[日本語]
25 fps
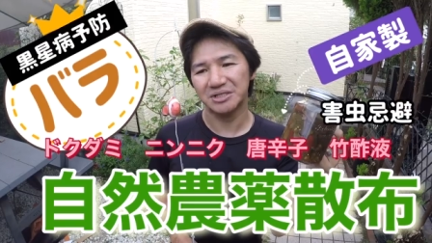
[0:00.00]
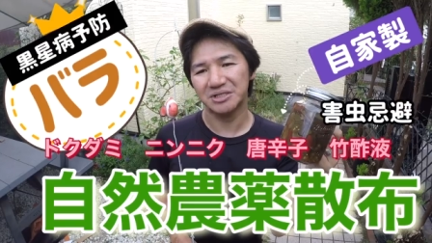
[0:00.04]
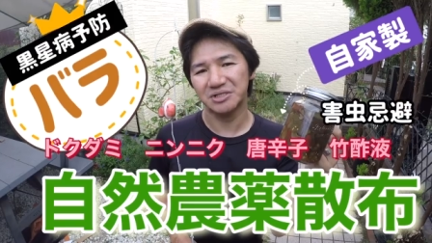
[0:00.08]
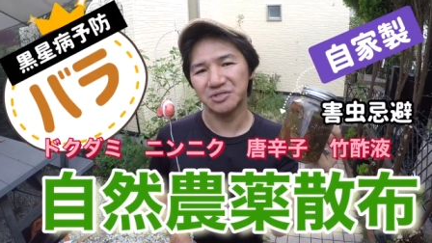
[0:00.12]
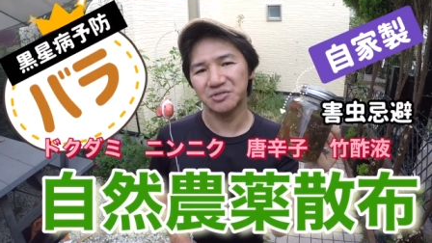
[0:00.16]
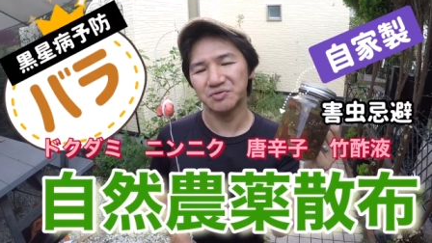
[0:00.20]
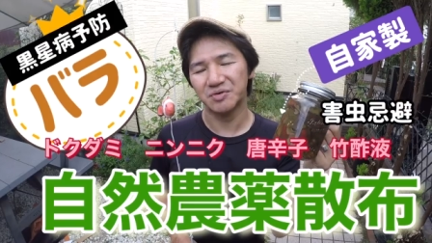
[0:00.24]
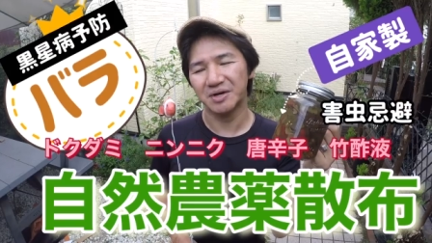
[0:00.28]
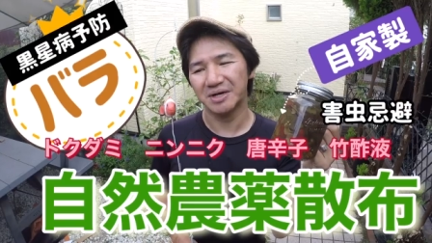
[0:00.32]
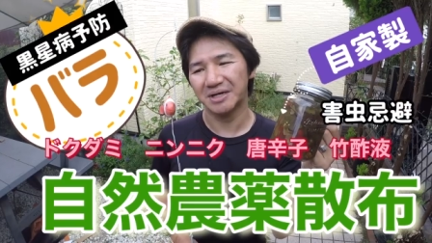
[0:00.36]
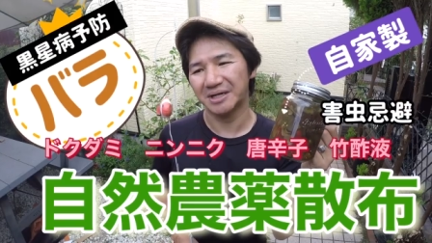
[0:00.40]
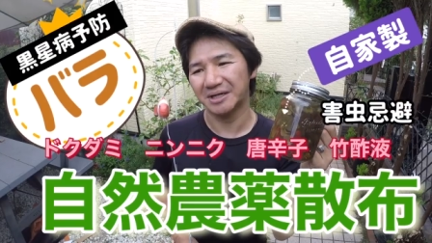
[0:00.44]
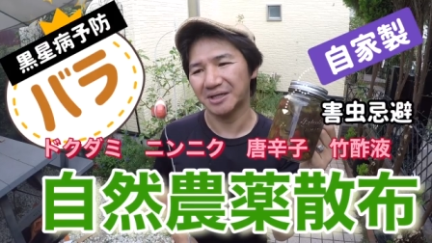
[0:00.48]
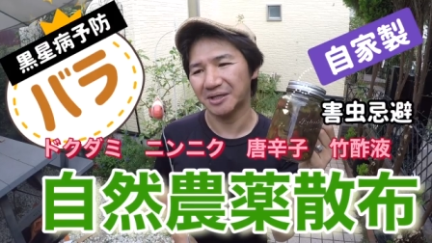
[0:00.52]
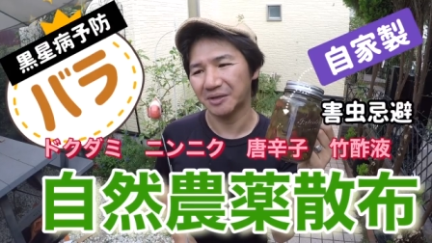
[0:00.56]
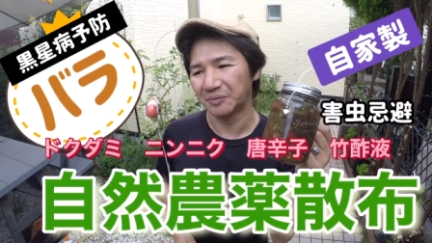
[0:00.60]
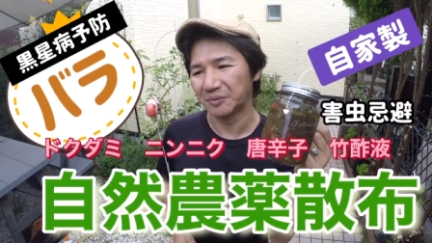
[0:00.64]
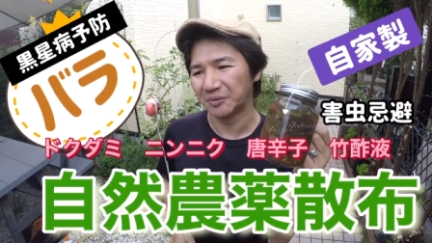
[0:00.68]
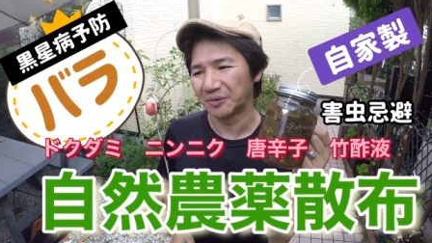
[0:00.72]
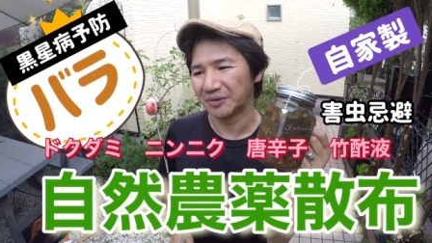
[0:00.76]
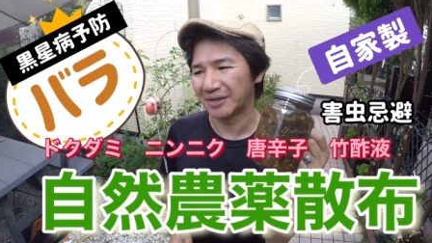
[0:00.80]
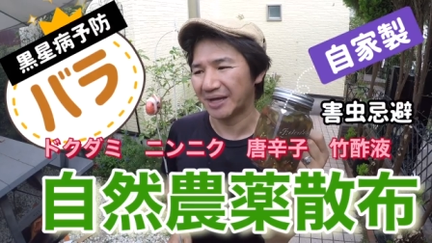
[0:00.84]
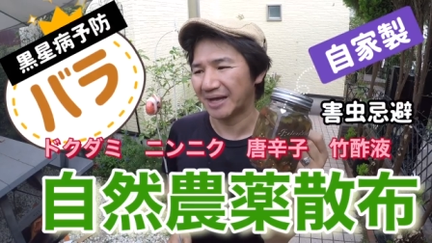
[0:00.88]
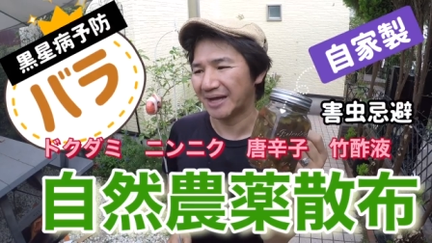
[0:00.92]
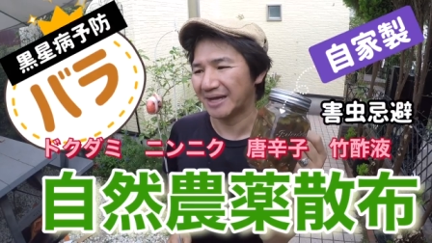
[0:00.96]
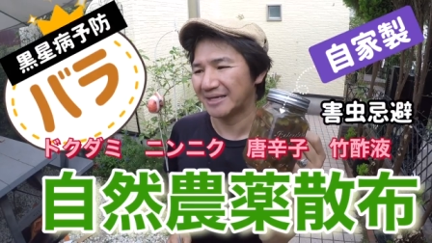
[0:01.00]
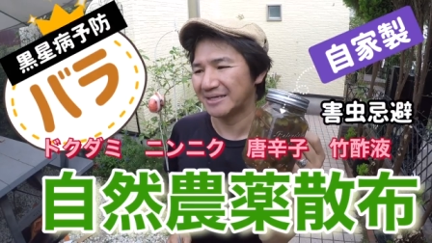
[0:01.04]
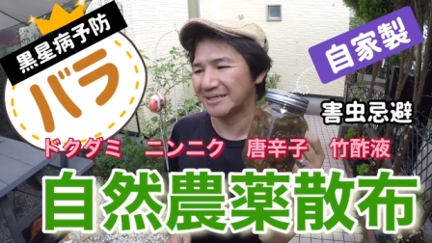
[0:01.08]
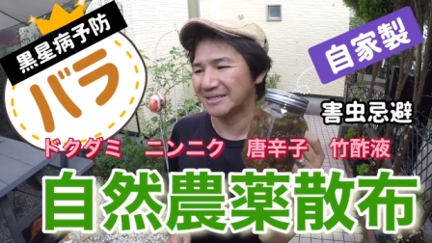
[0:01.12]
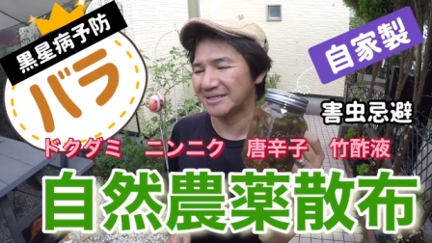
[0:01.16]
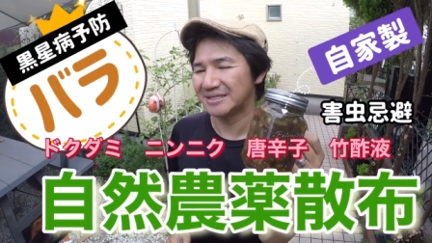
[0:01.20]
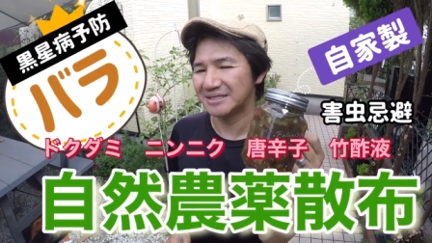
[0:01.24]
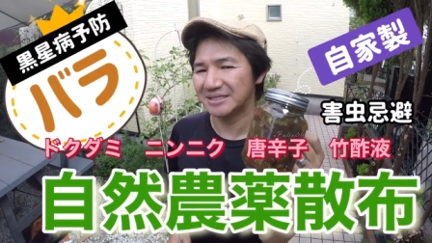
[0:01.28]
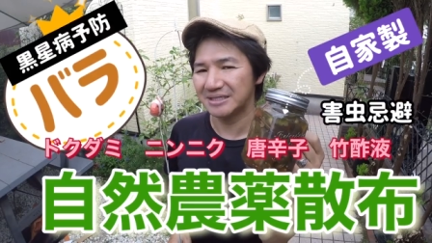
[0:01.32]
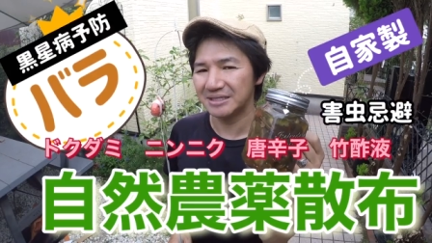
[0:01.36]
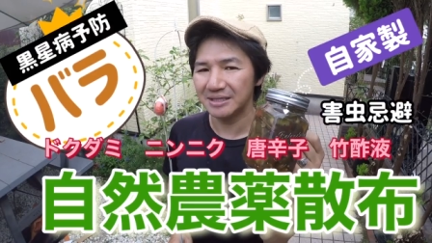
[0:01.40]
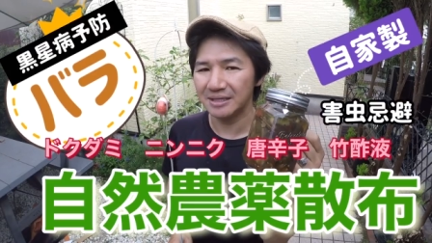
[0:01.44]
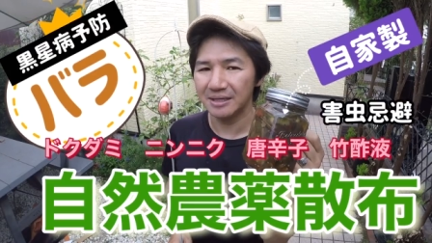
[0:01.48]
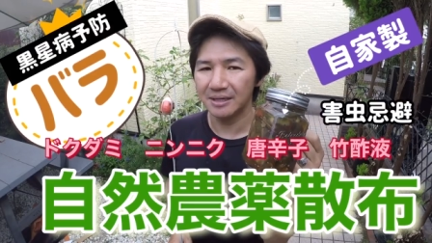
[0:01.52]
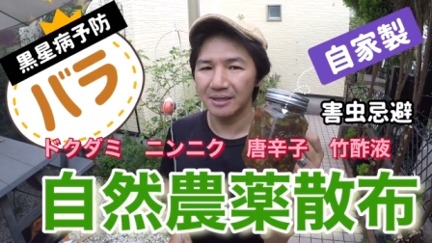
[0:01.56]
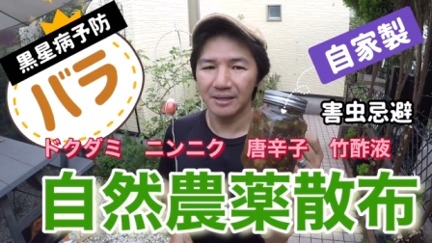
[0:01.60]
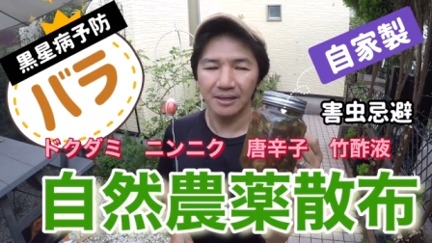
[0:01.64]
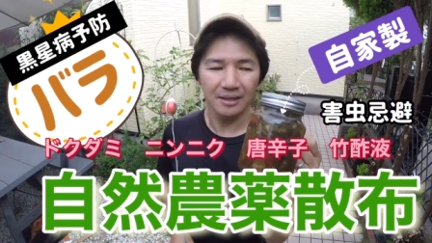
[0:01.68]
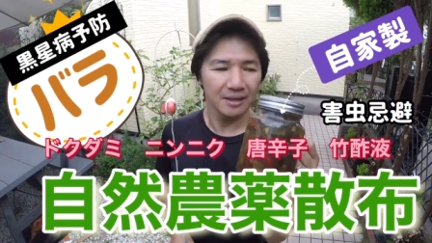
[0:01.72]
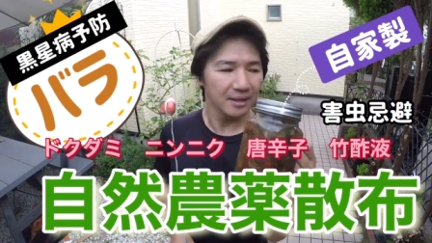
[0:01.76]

死ぬわけでもないし